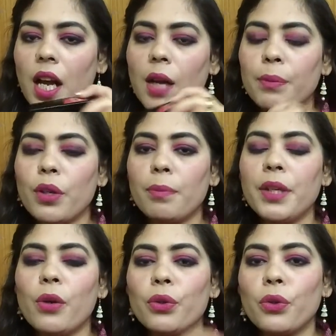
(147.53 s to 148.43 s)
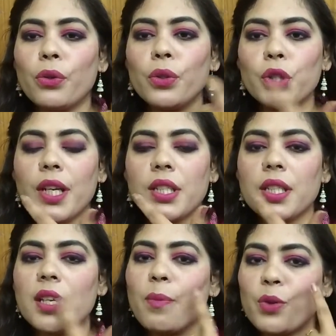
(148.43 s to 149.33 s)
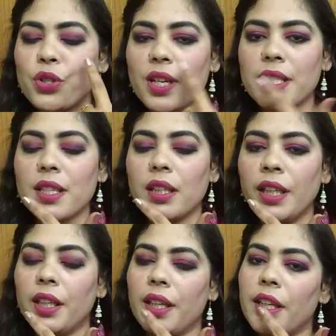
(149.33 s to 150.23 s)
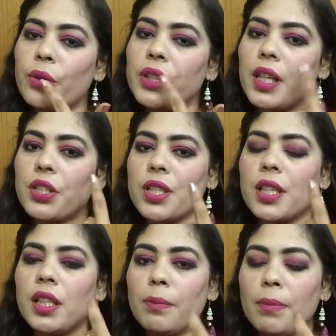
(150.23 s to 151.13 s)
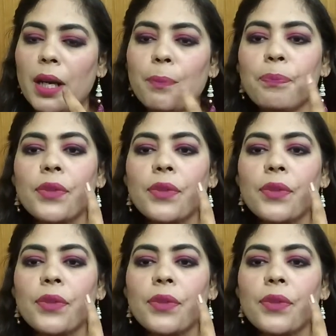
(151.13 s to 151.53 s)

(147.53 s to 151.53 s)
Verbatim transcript: आपको अपने होठों को जो है अच्छे से मॉइस्चराइज़ कर लेना है कोई अच्छा सा लिप बाम